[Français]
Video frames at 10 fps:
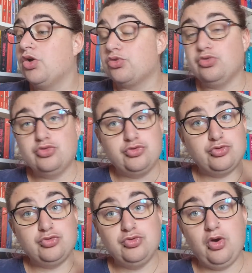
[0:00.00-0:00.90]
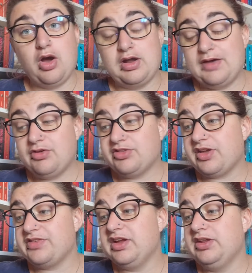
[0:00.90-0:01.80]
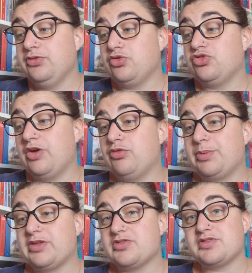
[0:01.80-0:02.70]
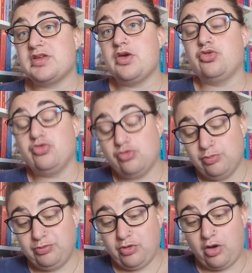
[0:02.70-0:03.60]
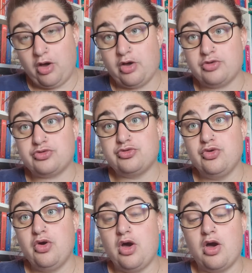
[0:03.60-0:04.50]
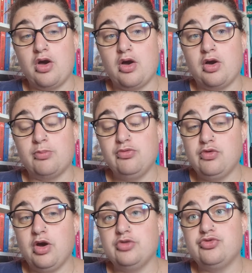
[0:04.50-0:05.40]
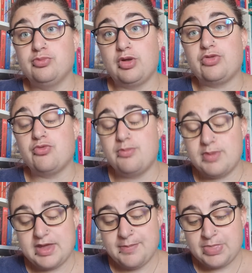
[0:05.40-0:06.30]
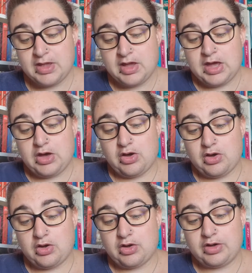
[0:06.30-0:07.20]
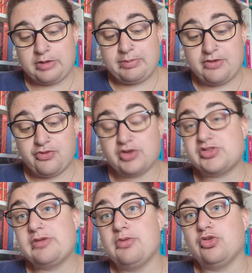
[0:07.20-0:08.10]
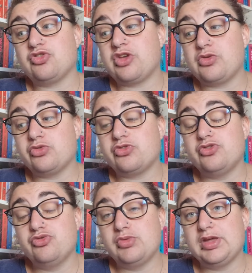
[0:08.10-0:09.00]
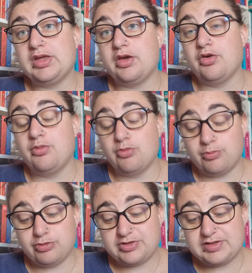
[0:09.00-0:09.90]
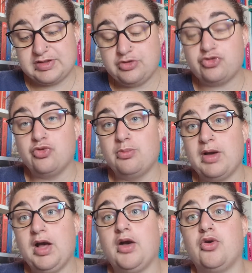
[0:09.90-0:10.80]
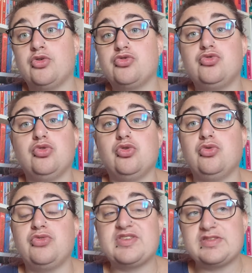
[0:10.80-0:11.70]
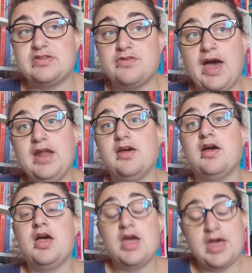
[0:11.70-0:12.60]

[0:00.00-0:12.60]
Donc du coup, l'avant-dernier livre que j'ai à vous présenter du coup pour ce boucol du mois de mai, ben forcément j'ai continué mon petit chemin sur le festival